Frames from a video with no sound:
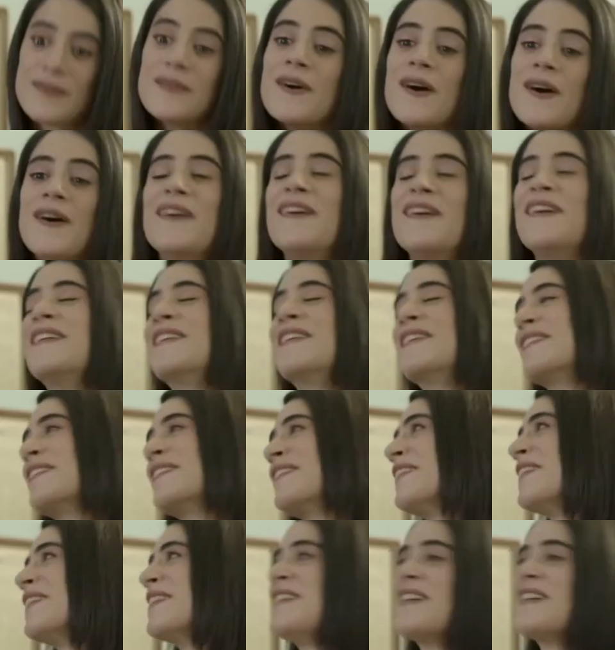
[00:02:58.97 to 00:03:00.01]
No,
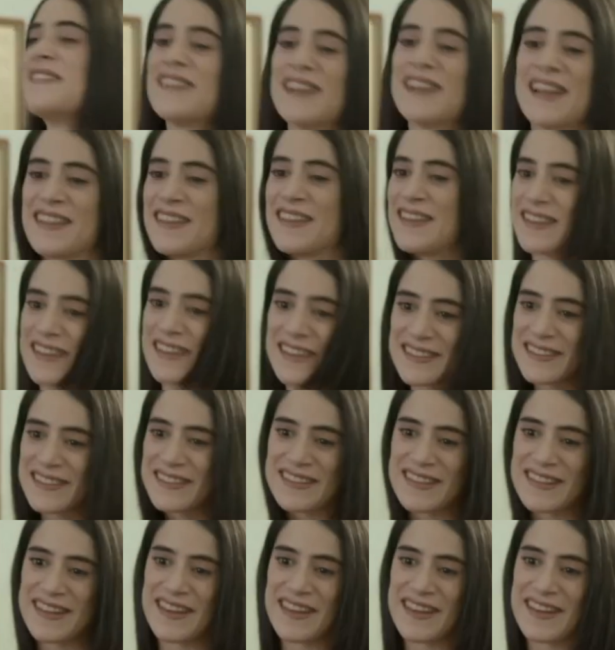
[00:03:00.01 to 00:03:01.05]
ya me la
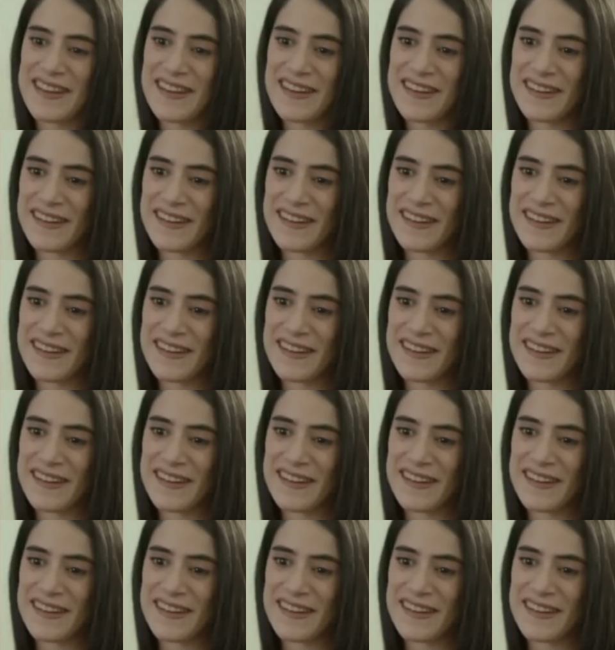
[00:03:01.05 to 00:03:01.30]
dijiste,